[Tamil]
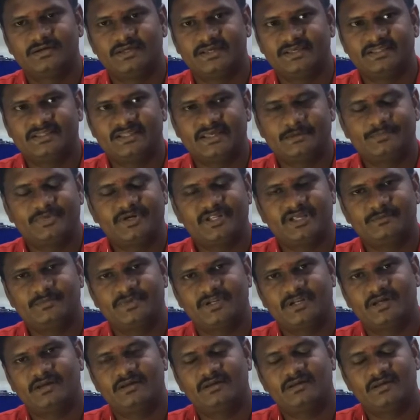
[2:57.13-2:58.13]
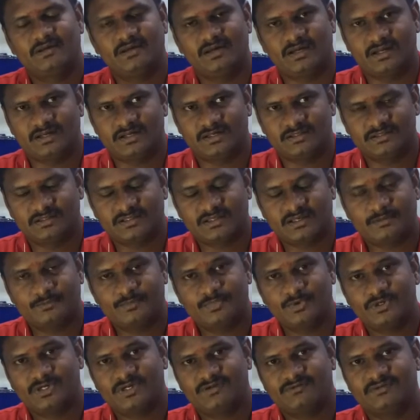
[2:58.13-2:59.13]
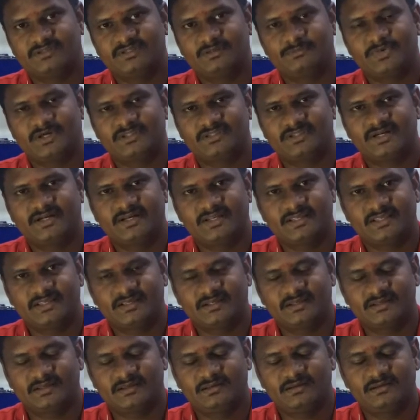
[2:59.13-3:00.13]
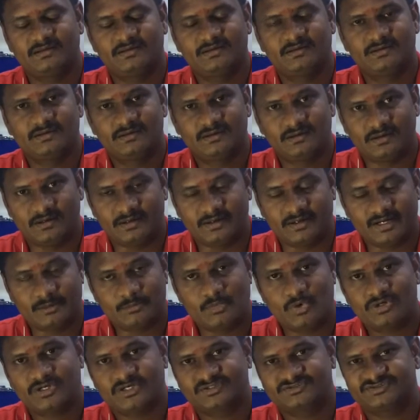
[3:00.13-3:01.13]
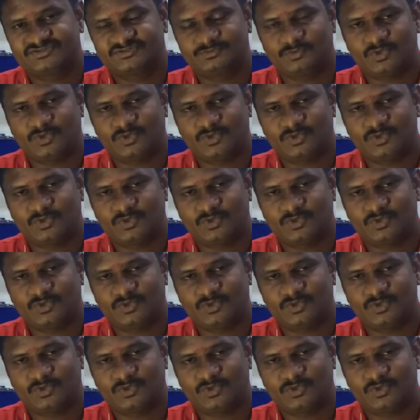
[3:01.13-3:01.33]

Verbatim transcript: இது எப்படி அப்படின்னா அந்த கம்ப்யூட்டரை வந்து பார்த்தீங்கன்னா நீங்கள் ரிமோட் அக்சஸ்